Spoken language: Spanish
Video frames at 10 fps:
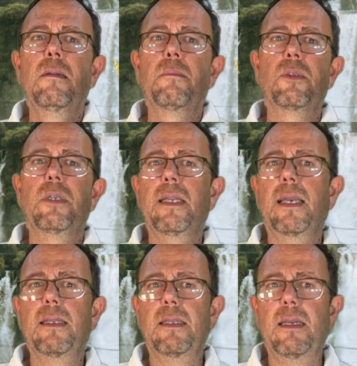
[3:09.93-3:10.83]
pues
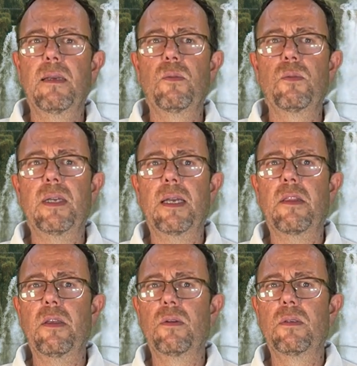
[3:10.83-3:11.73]
sería que tiene una
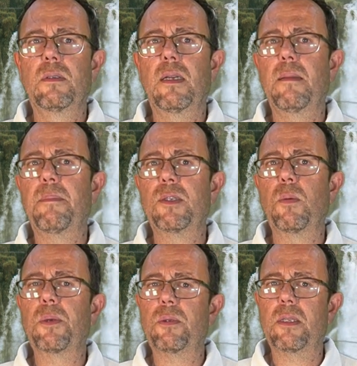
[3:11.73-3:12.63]
acción
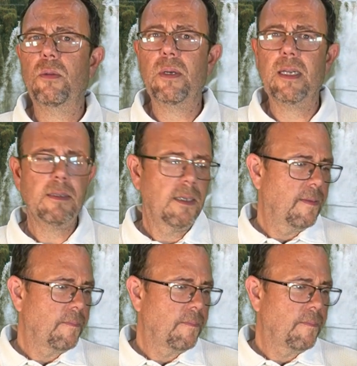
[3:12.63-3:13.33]
hepatoprotectora,